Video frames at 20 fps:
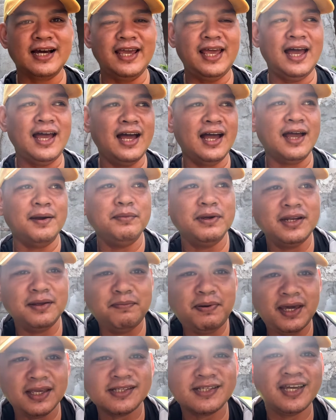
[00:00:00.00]
Kaya nga kami
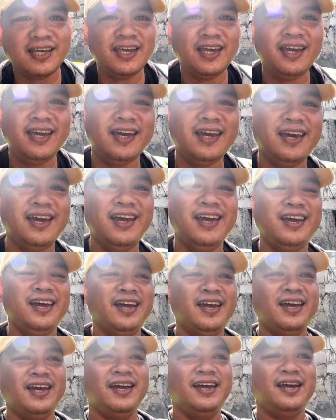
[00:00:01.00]
ni Betchay eh
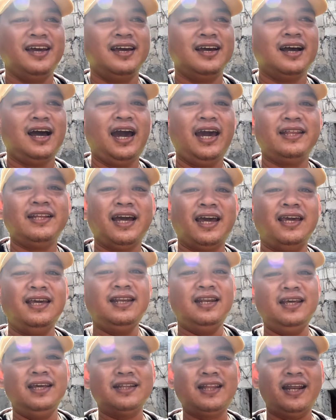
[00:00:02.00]
kahit
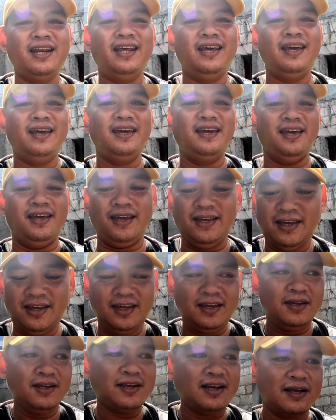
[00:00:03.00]
kainitan
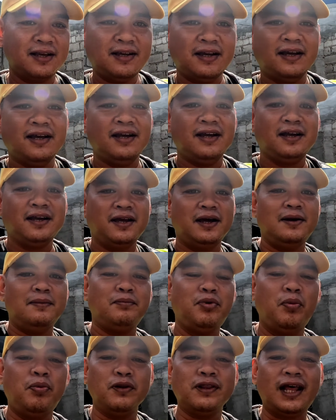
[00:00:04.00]
eh kami ni
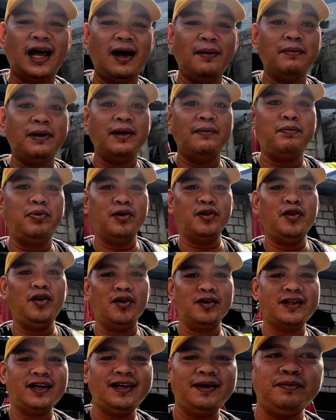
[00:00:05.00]
Udo. pupunta kami ng
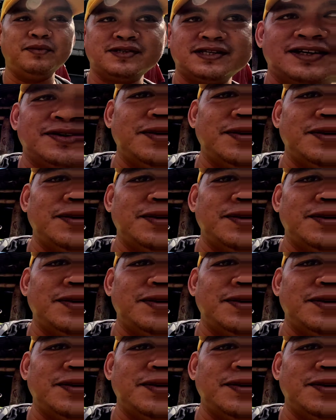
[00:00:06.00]
bundok. Tingnan mo